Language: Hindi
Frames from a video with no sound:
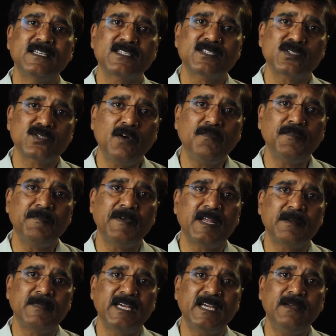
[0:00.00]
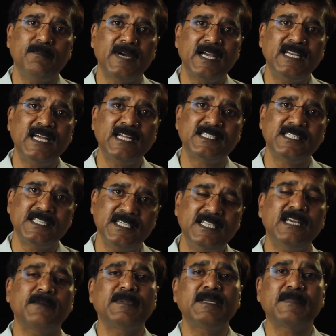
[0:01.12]
सॉफ्टवेयर में महिला जीती
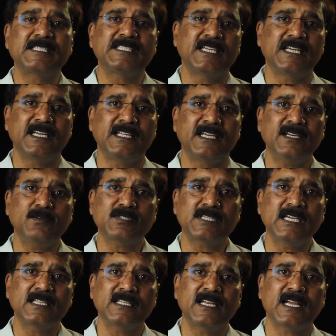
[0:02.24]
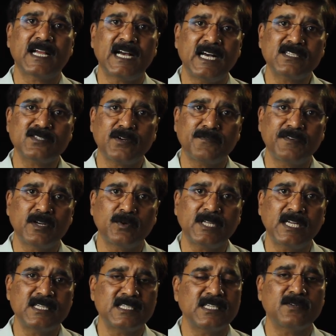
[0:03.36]
ही अपने बच्चे के लिए है उसके अंदर एक खास सॉफ्टवेयर
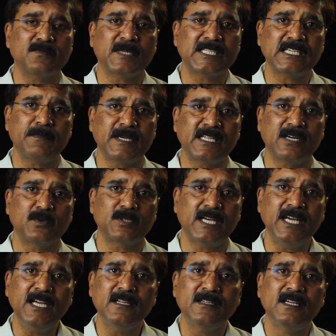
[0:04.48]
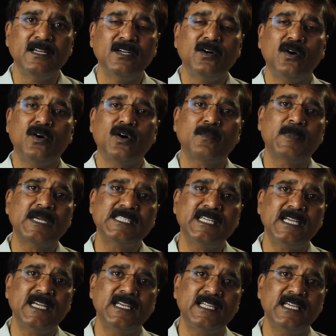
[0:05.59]
होता है जिससे बच्चा पैदा होता है और
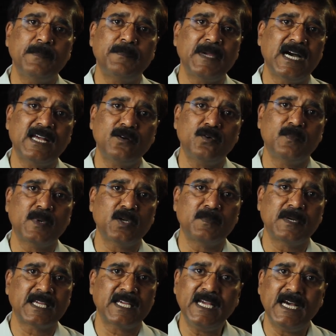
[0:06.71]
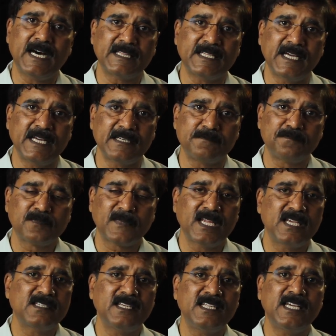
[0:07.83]
बच्चे के लिए प्यार उमड़ उमड़ के आता है
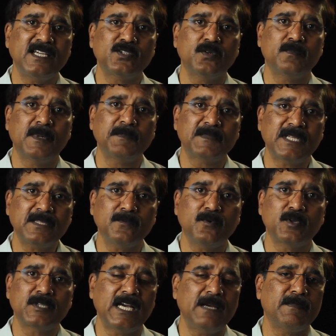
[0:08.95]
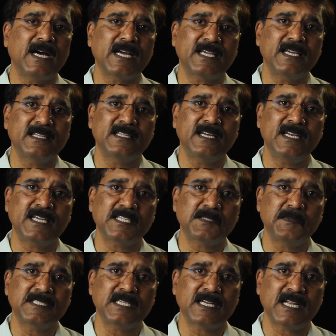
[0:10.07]
इसलिए जो ममतत्व होता है माँ के अंदर एक
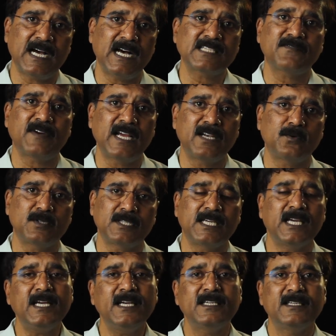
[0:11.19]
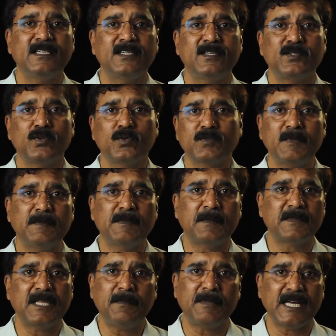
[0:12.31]
स्पेशल खास फाइल होती है जो उसमें
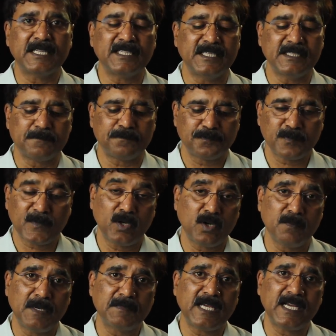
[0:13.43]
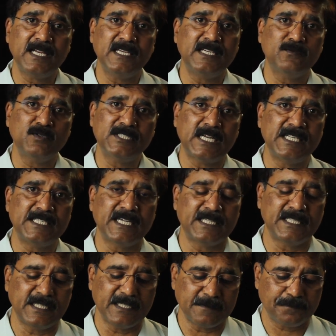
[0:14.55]
ममता बढ़ाती है और ममता के लिए वो जानी
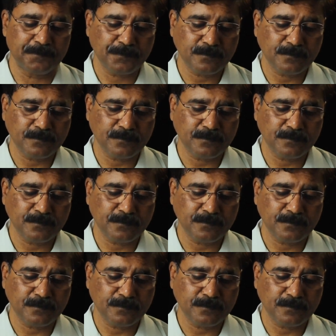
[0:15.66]
जाती है